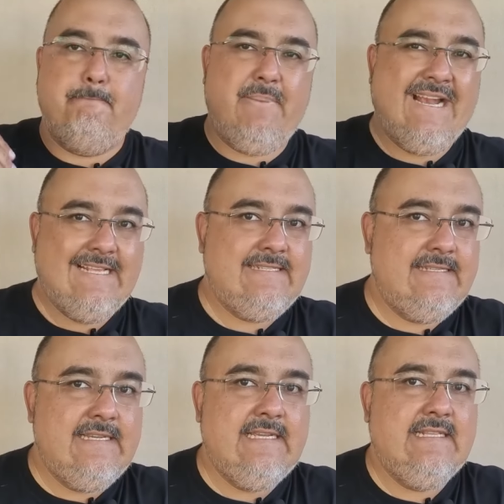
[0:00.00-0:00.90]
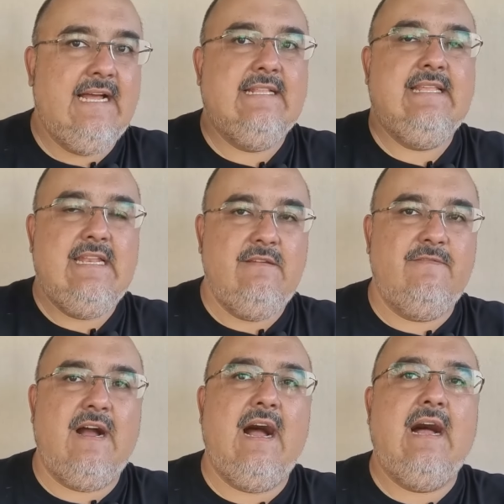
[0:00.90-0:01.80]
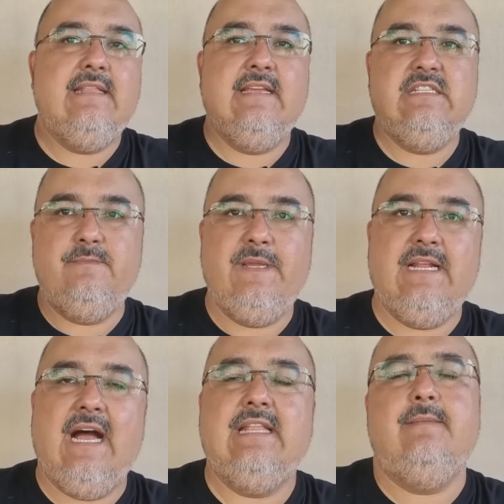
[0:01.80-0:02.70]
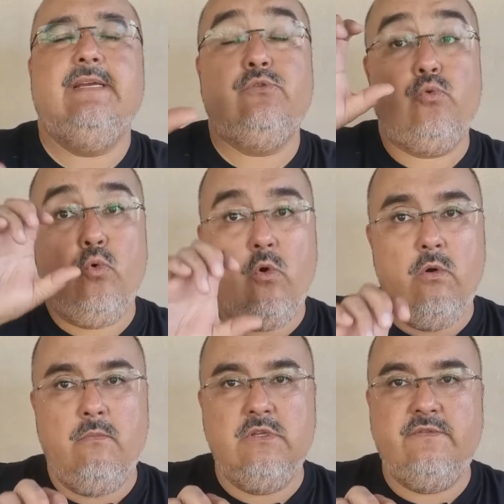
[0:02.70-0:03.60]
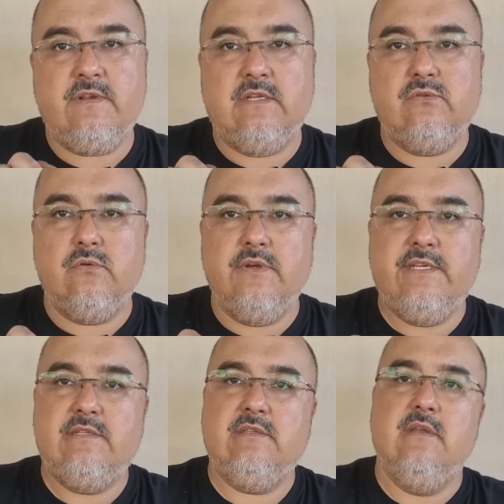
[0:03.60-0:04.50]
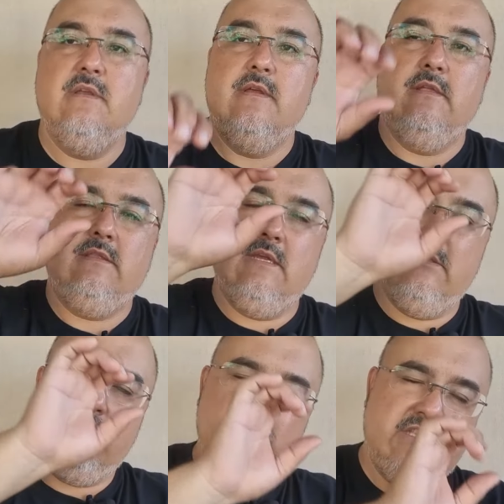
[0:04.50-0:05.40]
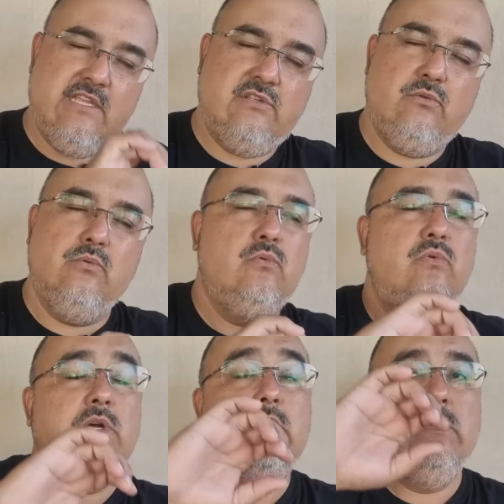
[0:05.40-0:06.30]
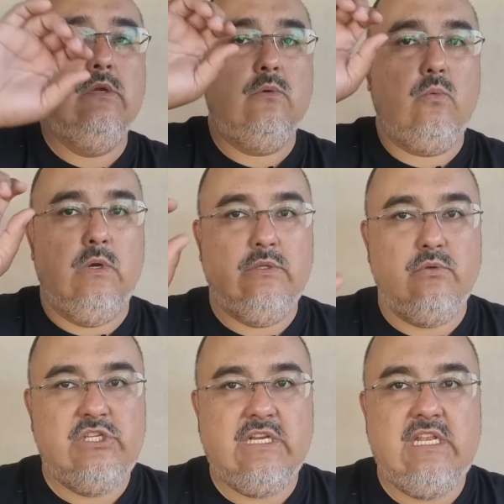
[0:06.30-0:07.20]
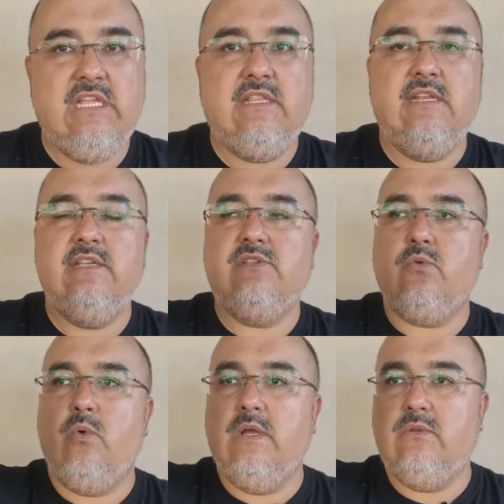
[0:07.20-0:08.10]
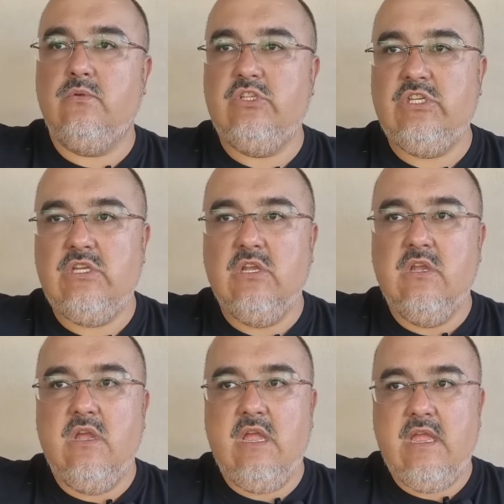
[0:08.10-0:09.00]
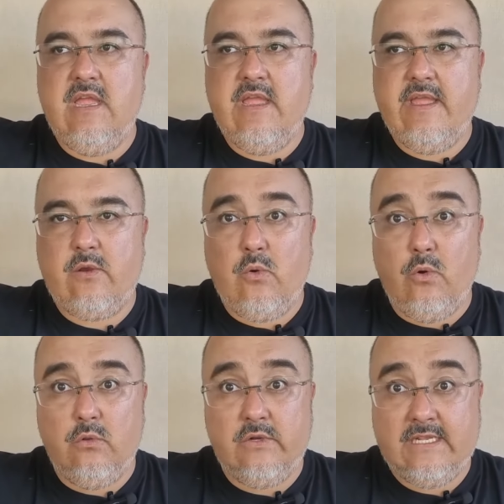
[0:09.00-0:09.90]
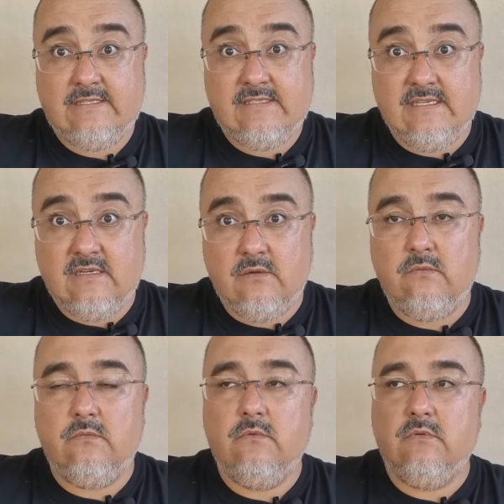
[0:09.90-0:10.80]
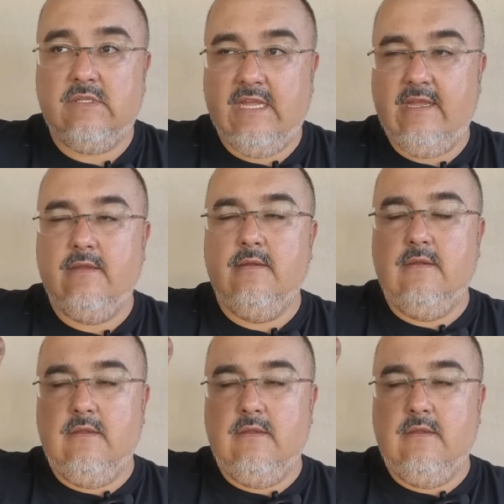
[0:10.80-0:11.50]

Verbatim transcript: parecida, derivada, inspirada, mas com modificações tanto de textura, quanto de glitters, quanto de é, coloração, né?